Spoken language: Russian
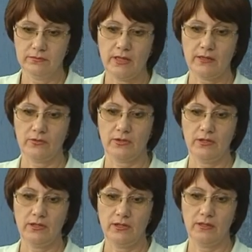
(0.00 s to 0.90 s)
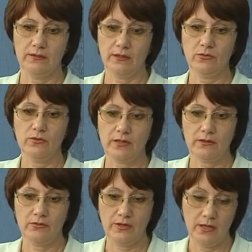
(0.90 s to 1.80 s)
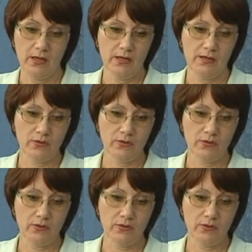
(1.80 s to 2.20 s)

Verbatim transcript: так вот и относят людей. И